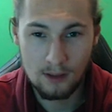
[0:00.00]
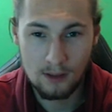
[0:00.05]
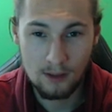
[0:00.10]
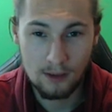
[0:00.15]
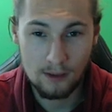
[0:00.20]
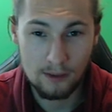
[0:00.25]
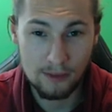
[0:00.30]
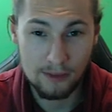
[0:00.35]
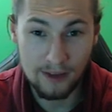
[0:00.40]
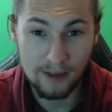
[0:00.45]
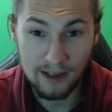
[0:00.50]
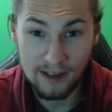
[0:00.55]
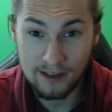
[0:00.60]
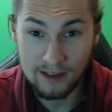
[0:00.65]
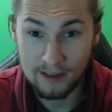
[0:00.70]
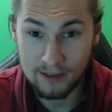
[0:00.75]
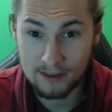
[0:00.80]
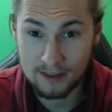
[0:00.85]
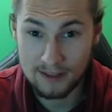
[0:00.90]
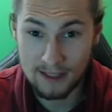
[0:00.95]
They
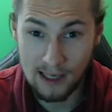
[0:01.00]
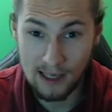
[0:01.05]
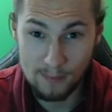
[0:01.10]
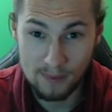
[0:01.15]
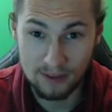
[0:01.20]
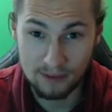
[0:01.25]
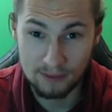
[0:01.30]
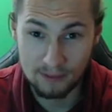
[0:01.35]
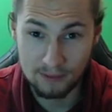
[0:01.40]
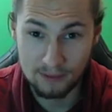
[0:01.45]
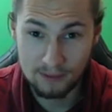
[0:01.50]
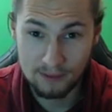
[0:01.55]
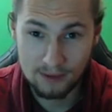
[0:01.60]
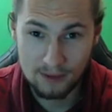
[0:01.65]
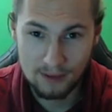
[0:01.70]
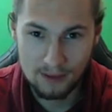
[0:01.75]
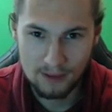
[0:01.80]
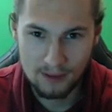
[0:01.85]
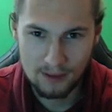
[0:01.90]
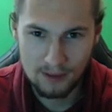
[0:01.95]
Are Coming.
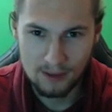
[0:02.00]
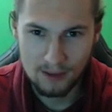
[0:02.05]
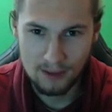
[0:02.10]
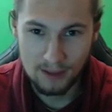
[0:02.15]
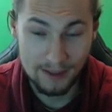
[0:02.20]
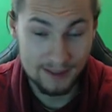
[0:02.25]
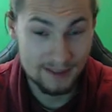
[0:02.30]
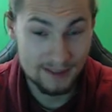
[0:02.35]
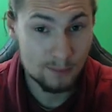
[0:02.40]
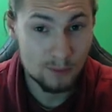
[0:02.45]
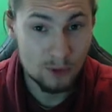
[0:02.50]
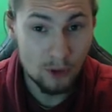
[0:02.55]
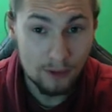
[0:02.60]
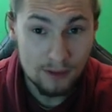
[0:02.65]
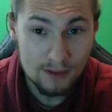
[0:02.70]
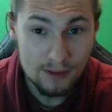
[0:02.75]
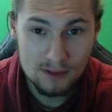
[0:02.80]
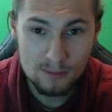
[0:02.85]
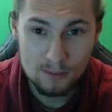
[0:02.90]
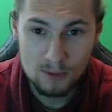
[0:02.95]
Es gibt
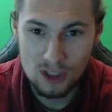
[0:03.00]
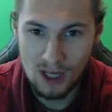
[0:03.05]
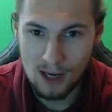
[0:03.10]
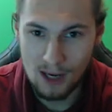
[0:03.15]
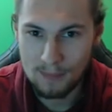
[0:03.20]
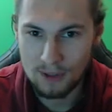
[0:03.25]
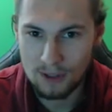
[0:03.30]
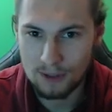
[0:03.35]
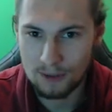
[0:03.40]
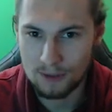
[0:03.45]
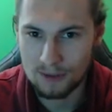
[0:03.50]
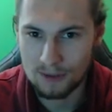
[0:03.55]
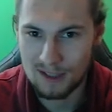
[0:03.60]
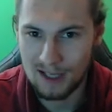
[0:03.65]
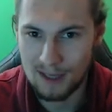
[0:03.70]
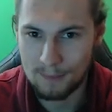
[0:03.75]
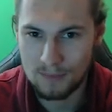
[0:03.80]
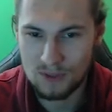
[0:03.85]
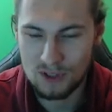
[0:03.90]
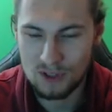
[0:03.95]
Neues zum
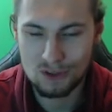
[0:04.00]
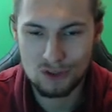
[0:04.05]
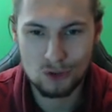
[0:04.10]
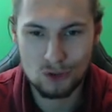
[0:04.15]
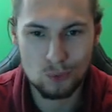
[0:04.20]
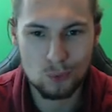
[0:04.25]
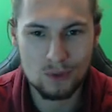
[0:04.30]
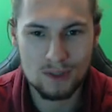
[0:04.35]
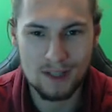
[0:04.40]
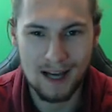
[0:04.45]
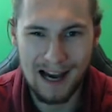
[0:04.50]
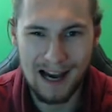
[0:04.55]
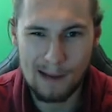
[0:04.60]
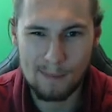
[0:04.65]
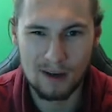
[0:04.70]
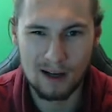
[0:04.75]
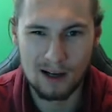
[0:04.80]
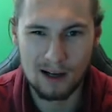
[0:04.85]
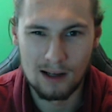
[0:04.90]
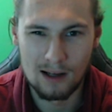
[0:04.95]
Champion-Konzept zu
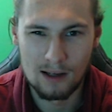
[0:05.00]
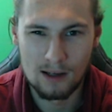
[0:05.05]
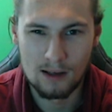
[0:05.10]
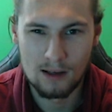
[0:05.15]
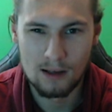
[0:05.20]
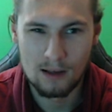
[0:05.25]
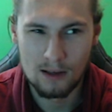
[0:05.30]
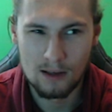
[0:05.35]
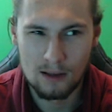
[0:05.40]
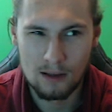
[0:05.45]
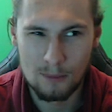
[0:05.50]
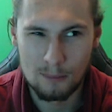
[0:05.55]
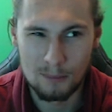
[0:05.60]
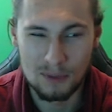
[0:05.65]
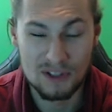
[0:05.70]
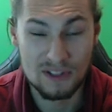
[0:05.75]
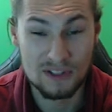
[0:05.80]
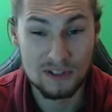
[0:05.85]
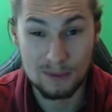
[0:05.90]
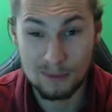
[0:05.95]
Dharma.
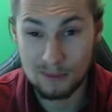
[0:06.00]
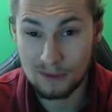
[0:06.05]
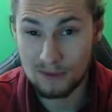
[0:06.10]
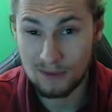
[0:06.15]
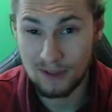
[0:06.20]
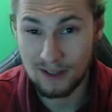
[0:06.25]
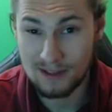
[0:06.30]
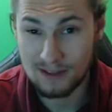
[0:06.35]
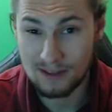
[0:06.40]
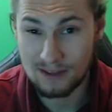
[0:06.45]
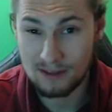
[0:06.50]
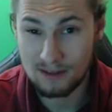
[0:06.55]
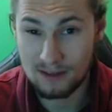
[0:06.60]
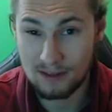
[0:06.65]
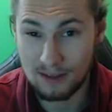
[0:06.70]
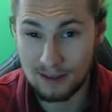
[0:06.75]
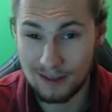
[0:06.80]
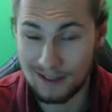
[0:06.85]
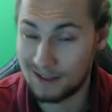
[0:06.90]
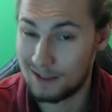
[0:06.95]
Beziehungsweise
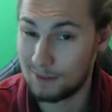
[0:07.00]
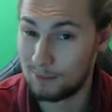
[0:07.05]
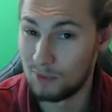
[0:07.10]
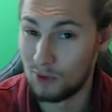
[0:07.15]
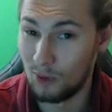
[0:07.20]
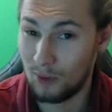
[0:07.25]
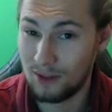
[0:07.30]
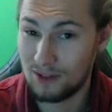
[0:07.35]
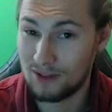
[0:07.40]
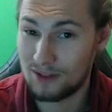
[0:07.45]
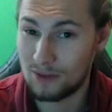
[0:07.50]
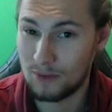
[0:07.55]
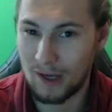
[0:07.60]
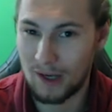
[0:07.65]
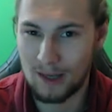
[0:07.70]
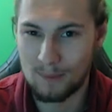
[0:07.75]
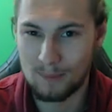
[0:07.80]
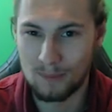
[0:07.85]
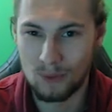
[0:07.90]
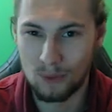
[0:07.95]
es gibt Neues zu
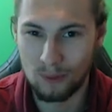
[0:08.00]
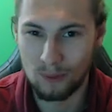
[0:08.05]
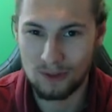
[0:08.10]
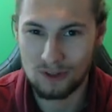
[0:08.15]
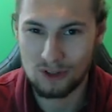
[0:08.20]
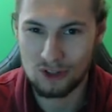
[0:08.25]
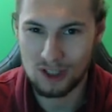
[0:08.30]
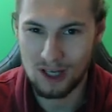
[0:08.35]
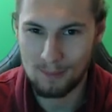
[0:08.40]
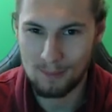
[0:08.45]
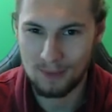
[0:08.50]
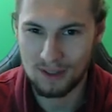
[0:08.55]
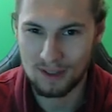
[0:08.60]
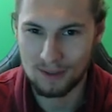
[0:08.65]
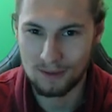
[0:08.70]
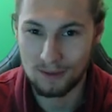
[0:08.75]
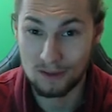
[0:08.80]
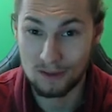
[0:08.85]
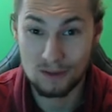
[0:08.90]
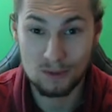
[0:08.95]
einem neuen
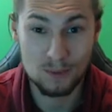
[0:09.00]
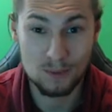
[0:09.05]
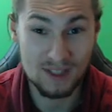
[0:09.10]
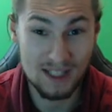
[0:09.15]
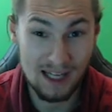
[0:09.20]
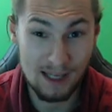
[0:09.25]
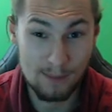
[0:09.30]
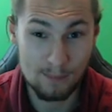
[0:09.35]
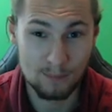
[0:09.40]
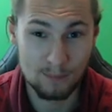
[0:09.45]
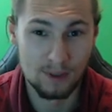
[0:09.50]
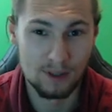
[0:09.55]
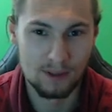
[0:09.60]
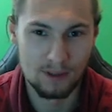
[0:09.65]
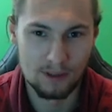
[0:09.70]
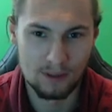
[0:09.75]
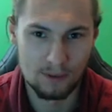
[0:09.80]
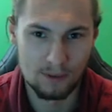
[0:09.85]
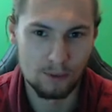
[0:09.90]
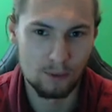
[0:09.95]
Champion, zu dem
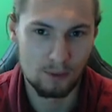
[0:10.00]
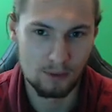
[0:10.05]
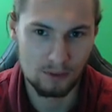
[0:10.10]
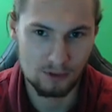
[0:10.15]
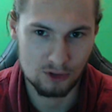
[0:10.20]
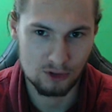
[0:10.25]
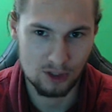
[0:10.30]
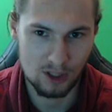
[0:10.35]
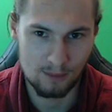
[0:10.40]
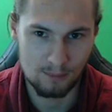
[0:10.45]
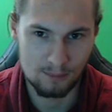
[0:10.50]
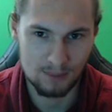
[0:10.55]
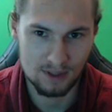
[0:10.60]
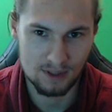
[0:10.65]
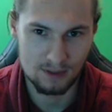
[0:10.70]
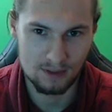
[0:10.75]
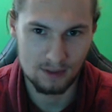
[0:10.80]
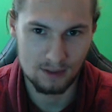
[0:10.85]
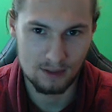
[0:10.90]
neuen Champion.